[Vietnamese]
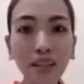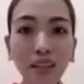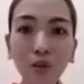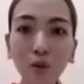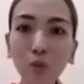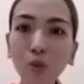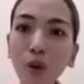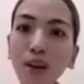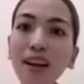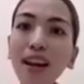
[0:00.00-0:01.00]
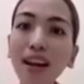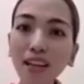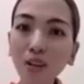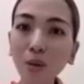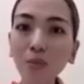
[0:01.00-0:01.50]
Bản tin của chúng tôi đến đây là
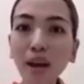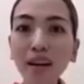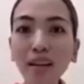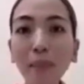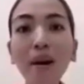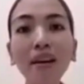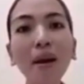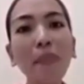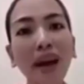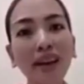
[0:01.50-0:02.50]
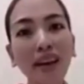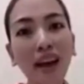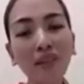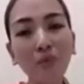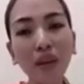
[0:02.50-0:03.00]
kết thúc. Cảm ơn các bạn
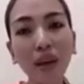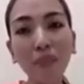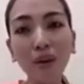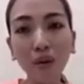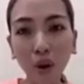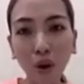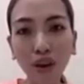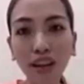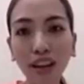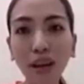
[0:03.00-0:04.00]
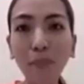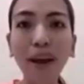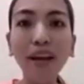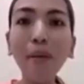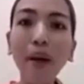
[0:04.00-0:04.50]
đã quan tâm theo dõi. Hẹn
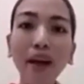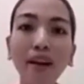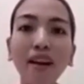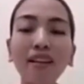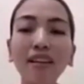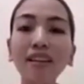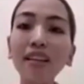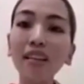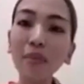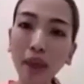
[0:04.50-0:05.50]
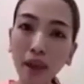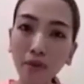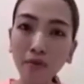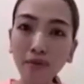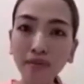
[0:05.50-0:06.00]
gặp lại các bạn ở những tin tiếp
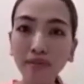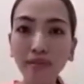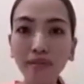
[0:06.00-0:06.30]
theo.